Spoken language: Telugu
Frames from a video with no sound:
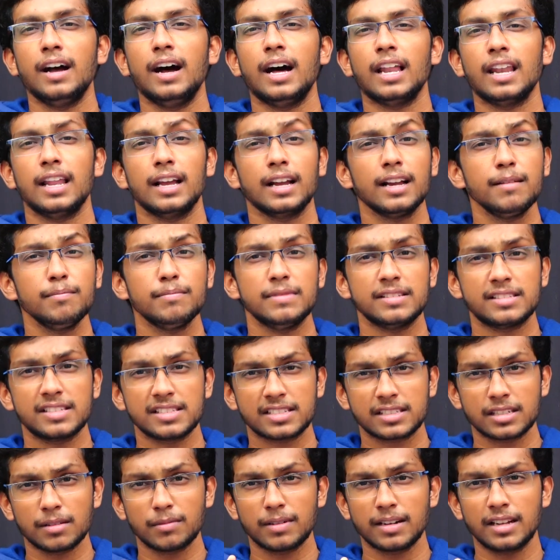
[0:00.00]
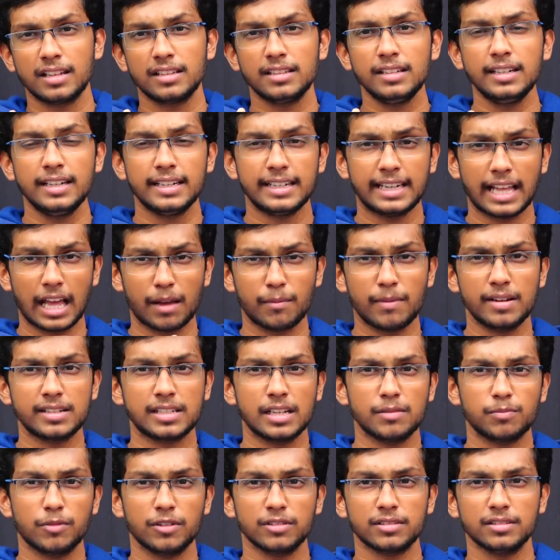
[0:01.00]
అలాగా మీ సిస్టమ్ అనేది డ్యామేజ్
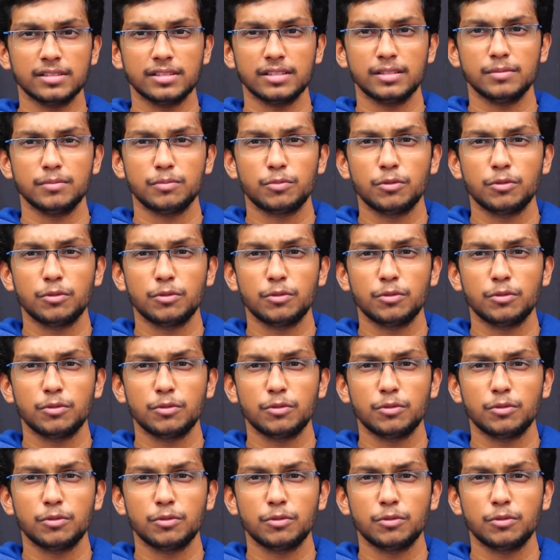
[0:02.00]
అయిపోతుంది